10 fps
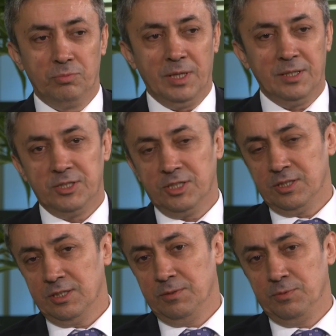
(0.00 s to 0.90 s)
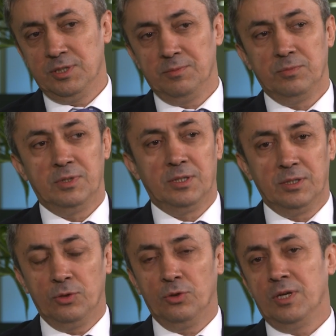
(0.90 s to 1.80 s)
Ben açıkçası bizim e,
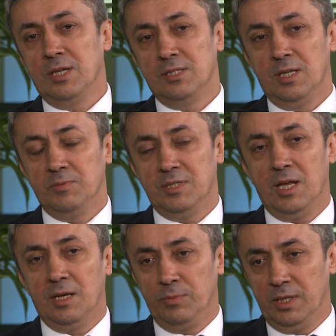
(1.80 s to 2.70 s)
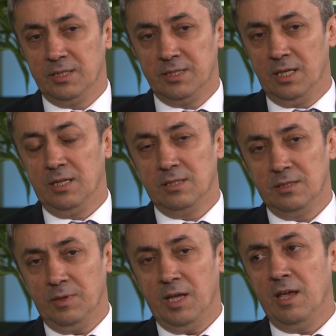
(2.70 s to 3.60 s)
öğrencilerimizin yani bilgisayar
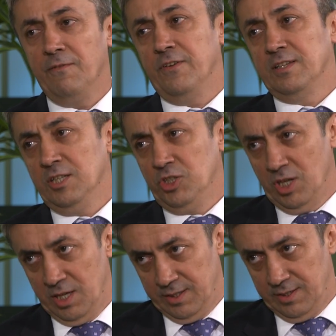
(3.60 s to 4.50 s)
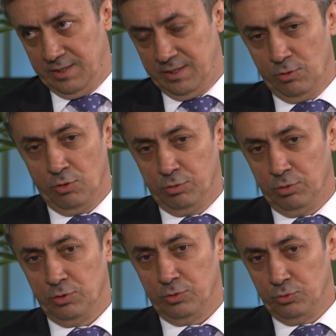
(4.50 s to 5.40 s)
yazılımı en fazla şanslı
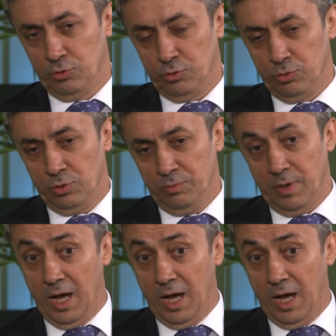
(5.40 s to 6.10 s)
olduğunu düşünüyorum.